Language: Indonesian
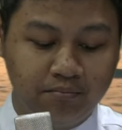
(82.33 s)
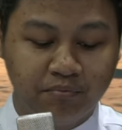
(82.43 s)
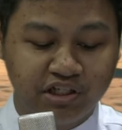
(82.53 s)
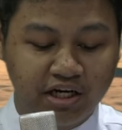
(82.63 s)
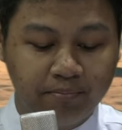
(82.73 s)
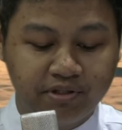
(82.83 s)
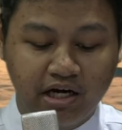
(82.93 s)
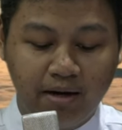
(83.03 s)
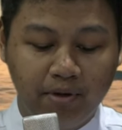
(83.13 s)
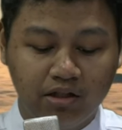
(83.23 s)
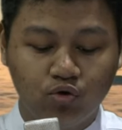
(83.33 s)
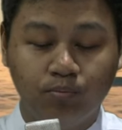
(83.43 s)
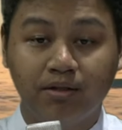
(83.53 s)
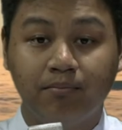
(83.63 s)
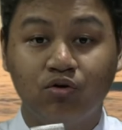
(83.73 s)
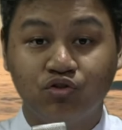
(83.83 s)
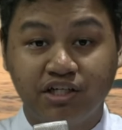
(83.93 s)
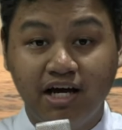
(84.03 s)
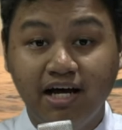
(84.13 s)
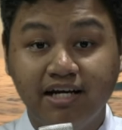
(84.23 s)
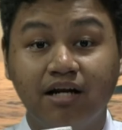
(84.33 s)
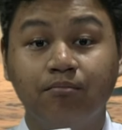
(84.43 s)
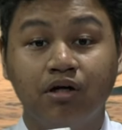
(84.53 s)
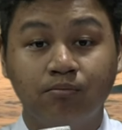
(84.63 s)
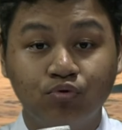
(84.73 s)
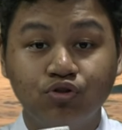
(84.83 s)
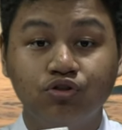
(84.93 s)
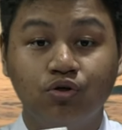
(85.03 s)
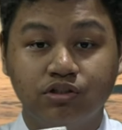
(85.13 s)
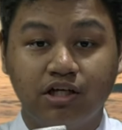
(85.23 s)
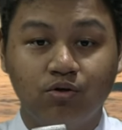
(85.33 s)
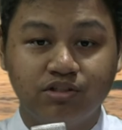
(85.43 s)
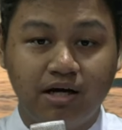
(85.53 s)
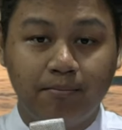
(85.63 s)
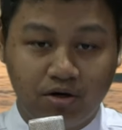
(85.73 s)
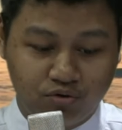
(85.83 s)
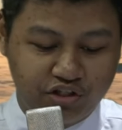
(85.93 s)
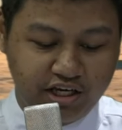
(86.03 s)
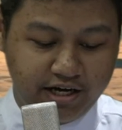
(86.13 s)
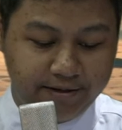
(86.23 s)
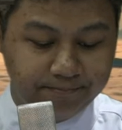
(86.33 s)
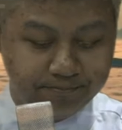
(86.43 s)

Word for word: menjadi penyelamat umat manusia, dan menebus dosa-dosa manusia.